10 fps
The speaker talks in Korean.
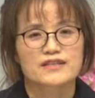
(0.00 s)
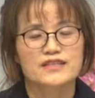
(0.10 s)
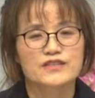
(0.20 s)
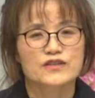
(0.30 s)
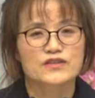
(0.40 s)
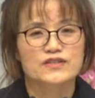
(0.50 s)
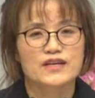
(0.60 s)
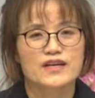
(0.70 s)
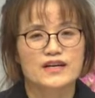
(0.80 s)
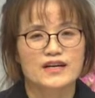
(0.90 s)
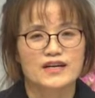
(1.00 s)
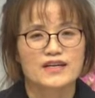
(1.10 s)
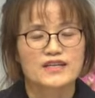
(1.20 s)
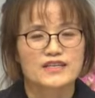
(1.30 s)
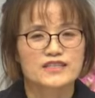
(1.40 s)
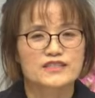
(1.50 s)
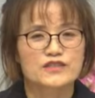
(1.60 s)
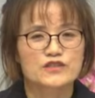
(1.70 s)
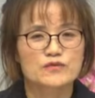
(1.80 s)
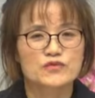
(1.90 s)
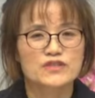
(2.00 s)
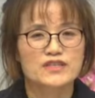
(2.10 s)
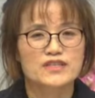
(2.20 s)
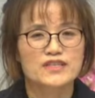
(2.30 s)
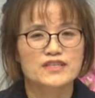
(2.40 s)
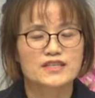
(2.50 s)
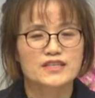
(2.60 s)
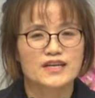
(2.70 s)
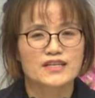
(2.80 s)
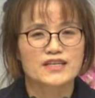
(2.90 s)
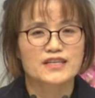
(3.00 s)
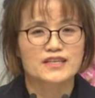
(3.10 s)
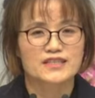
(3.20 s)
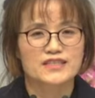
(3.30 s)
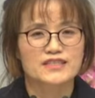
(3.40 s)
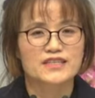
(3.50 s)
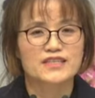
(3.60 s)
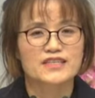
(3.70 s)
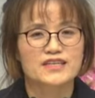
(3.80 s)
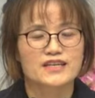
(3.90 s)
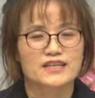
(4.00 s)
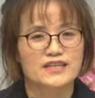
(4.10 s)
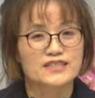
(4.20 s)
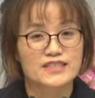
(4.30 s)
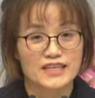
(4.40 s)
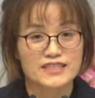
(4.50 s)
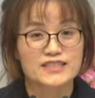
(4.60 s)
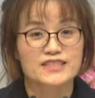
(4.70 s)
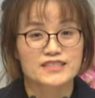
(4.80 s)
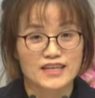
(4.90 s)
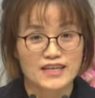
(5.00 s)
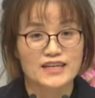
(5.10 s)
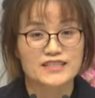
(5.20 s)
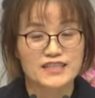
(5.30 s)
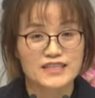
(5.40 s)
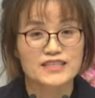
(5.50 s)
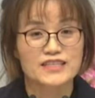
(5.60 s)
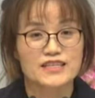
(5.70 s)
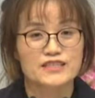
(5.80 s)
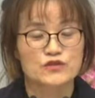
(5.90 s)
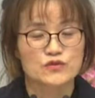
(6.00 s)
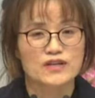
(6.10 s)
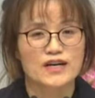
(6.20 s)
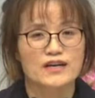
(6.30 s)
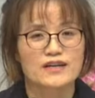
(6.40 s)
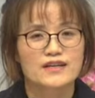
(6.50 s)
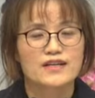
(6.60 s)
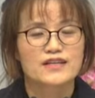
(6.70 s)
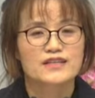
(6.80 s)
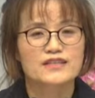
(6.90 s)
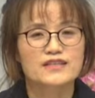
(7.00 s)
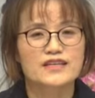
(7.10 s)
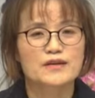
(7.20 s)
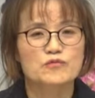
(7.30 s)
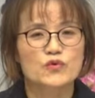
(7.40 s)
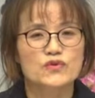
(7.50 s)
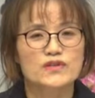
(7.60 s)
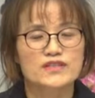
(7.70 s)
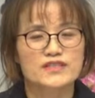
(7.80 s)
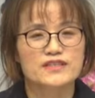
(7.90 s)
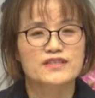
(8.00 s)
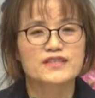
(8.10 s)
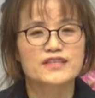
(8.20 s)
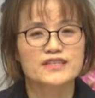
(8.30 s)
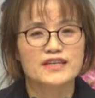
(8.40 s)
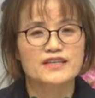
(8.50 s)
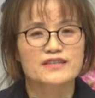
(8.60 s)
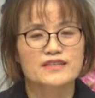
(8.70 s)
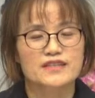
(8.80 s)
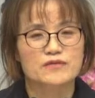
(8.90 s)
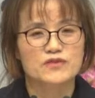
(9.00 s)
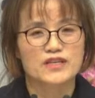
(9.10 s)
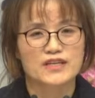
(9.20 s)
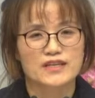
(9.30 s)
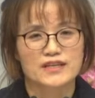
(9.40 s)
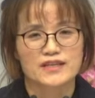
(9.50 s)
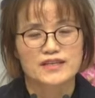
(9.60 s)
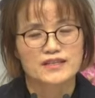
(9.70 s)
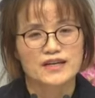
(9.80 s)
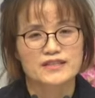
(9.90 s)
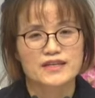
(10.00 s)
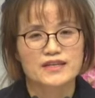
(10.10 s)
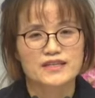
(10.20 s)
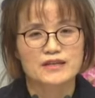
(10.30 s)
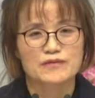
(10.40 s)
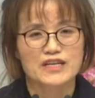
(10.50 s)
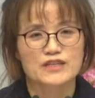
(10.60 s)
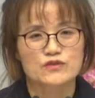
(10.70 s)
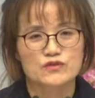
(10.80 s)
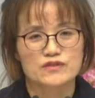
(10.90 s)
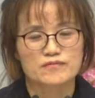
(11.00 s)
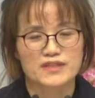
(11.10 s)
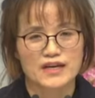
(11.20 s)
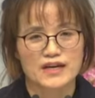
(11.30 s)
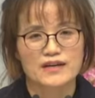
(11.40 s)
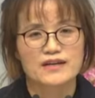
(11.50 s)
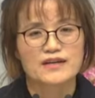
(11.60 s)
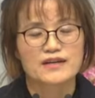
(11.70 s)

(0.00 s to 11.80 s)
그래서 제가 2016년 1일 날이 제 생일이라, 아, 제, 제가 생일이란 이유가 그때 모든 것이 끝난 자리였기 때문에 당당하게 말할 수 있습니다.